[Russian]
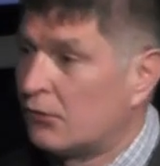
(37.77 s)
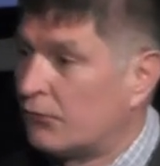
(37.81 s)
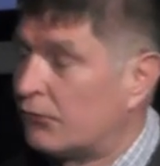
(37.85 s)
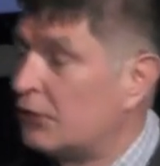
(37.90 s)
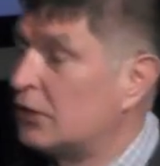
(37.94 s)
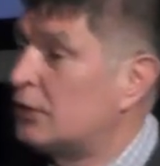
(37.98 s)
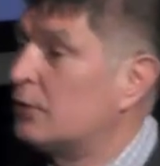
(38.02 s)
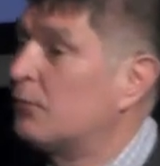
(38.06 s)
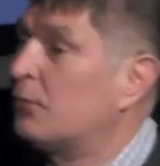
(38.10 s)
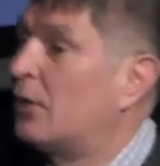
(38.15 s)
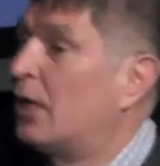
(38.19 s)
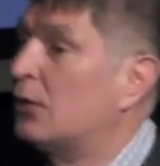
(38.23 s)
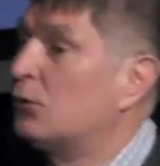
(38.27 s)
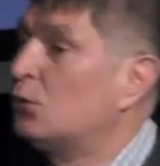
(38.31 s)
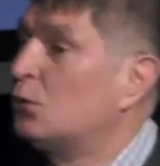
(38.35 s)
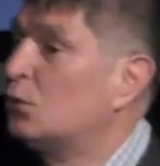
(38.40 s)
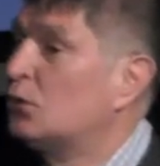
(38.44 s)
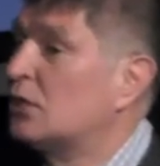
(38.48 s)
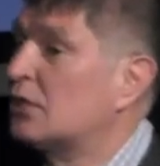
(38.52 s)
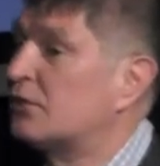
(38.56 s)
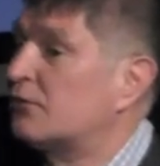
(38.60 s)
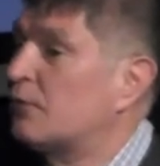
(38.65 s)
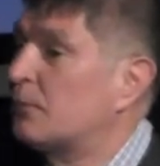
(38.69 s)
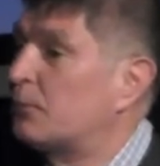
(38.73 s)
В этом году у
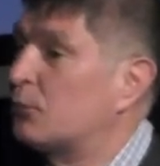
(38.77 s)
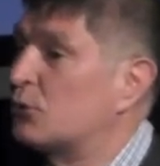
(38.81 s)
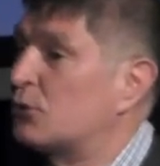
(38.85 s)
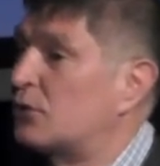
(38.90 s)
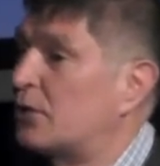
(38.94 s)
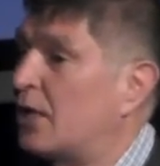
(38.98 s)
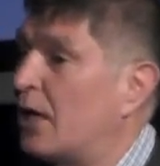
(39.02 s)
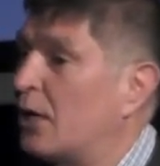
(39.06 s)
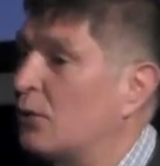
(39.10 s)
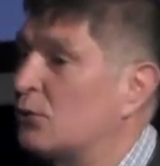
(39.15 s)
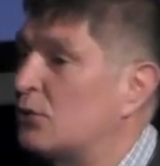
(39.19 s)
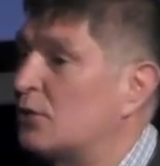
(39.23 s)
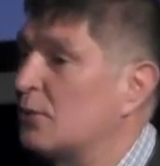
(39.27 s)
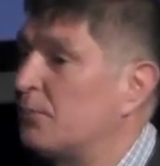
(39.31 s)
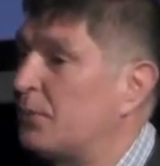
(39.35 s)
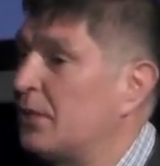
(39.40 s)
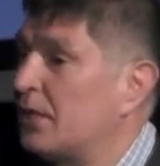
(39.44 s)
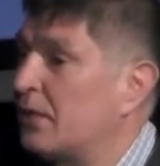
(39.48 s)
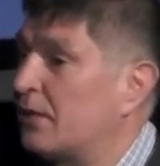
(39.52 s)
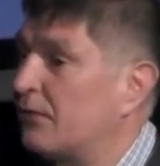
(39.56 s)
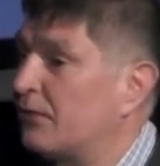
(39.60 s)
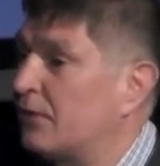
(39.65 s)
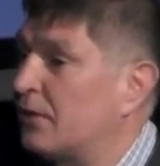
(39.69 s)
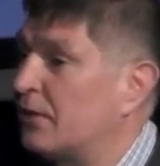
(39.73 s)
нас выпускаются
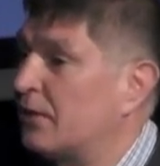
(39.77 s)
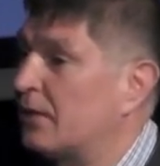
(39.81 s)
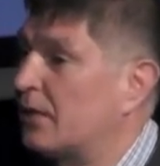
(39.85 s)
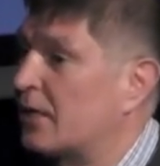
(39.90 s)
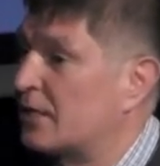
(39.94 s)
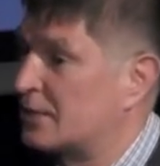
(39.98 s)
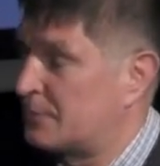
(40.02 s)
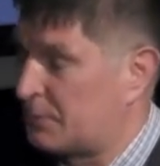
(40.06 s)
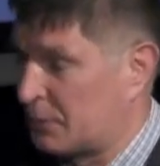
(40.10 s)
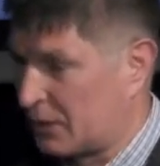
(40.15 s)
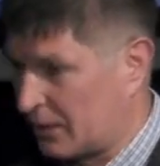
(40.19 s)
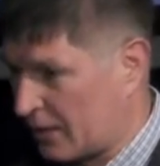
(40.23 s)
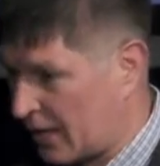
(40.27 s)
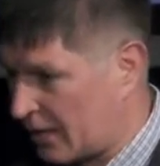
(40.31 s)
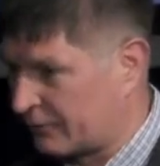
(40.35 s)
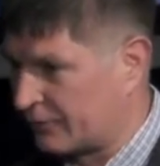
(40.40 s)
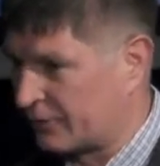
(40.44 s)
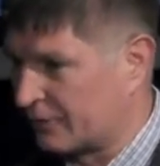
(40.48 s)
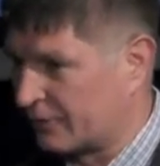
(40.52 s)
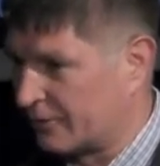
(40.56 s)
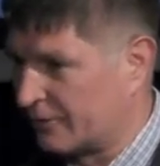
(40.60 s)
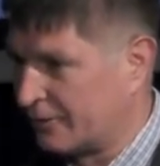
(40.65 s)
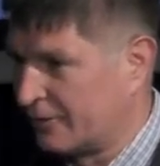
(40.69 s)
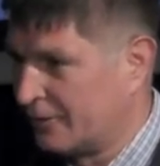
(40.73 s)
первые
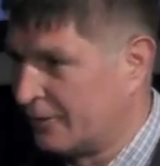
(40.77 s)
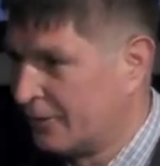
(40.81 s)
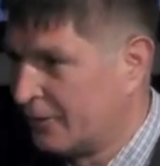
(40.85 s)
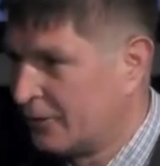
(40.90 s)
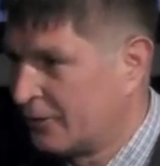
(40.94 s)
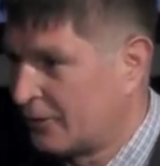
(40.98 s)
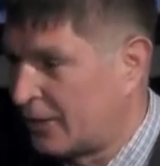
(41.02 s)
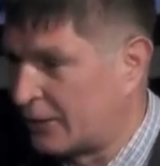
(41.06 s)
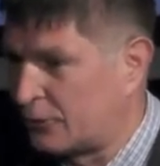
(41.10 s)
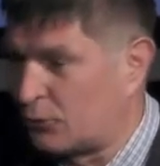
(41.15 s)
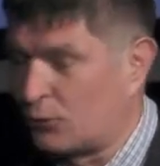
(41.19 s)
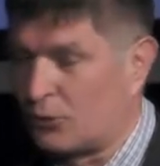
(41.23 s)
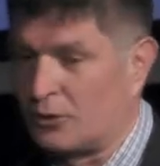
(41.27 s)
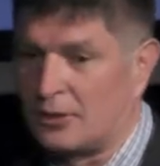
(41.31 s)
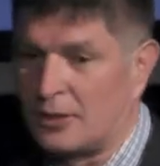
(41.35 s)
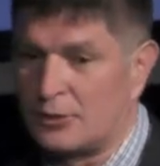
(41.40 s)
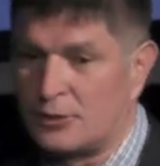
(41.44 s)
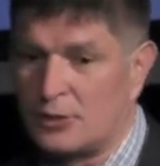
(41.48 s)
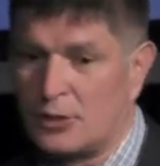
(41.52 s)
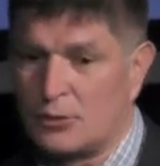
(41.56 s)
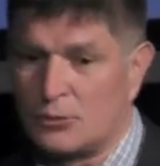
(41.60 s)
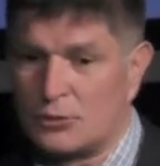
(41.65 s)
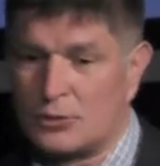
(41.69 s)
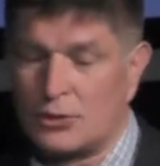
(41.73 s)
аспиранты, которые,
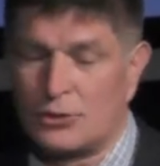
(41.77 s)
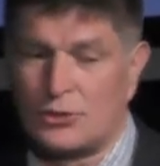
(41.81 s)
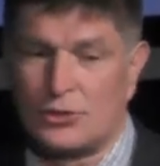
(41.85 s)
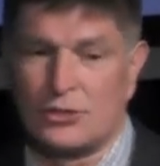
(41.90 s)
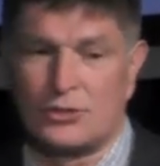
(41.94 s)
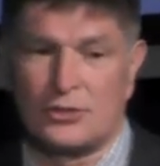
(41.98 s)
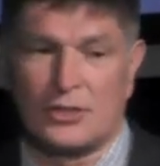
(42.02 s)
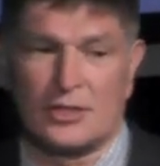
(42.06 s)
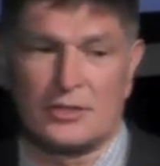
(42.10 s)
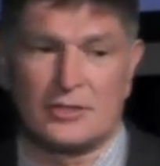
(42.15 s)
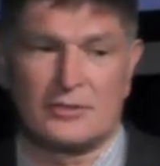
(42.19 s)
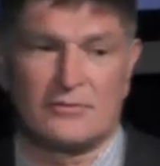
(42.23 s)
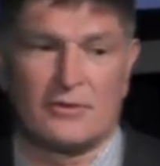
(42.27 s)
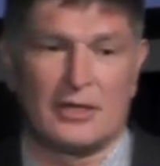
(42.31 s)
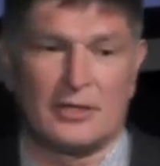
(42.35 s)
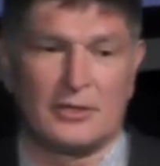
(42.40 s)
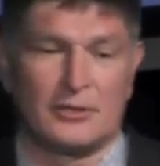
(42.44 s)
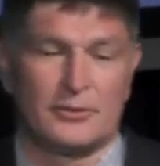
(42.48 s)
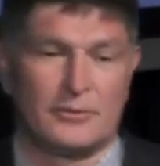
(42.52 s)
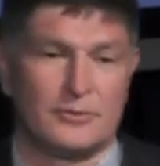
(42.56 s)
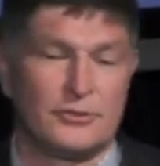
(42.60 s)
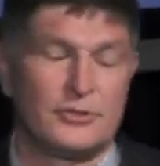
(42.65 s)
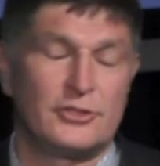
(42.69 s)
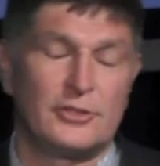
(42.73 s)
надеюсь, защитят
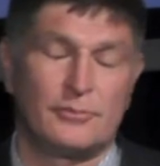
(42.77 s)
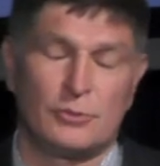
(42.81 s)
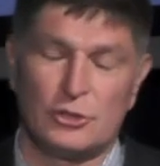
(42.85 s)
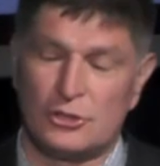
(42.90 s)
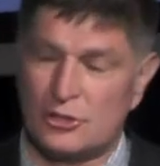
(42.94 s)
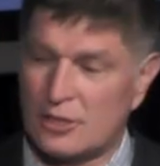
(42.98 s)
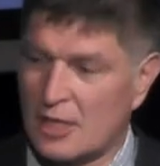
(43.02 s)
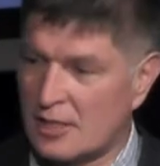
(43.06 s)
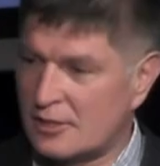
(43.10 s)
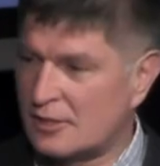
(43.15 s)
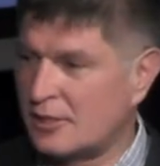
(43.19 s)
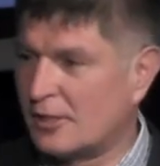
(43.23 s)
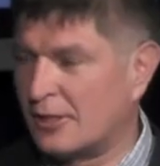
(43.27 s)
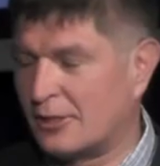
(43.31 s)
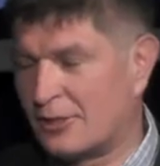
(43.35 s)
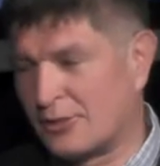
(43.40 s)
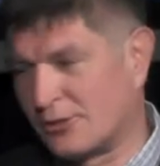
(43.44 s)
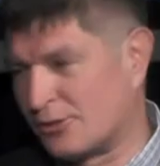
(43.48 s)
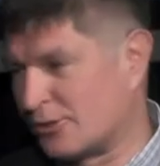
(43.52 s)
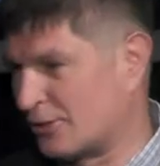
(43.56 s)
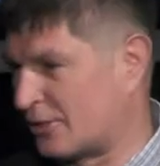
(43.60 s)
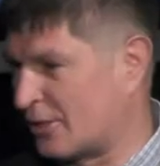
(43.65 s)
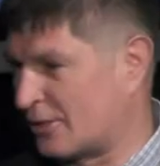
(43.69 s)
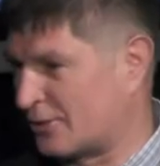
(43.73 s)
свои замечательные
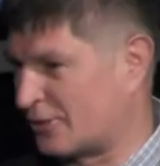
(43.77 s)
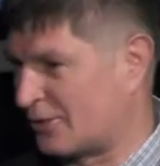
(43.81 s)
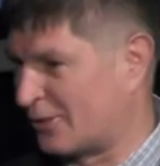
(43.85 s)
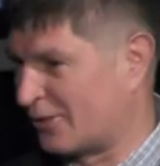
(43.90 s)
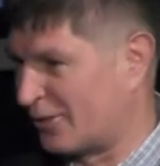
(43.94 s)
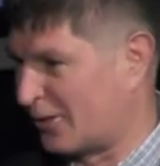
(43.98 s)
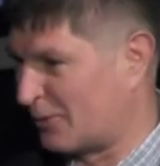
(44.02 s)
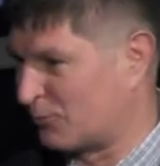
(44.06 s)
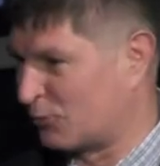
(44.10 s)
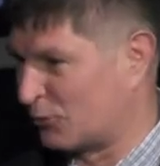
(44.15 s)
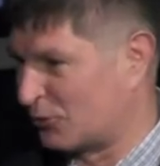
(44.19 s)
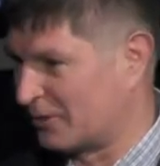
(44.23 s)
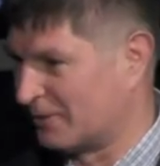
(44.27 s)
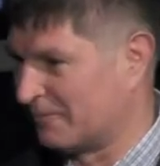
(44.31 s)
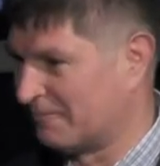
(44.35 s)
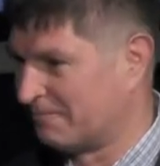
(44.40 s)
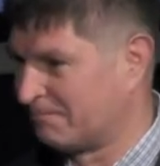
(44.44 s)
кандидатские работы.